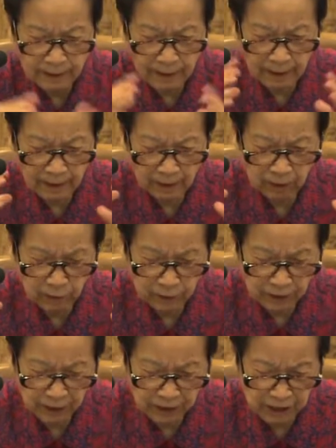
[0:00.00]
你能
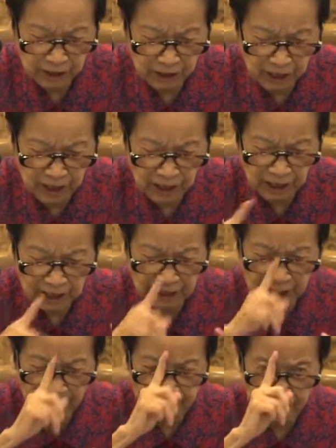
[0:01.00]
够这十一个
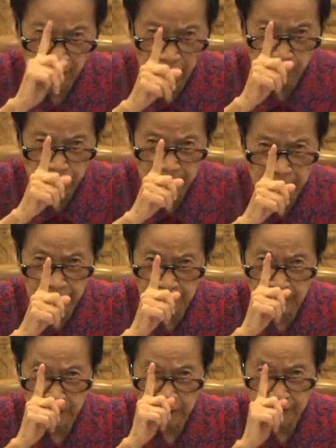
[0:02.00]
善头一
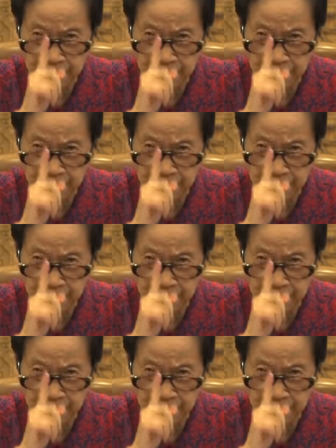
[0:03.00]
个，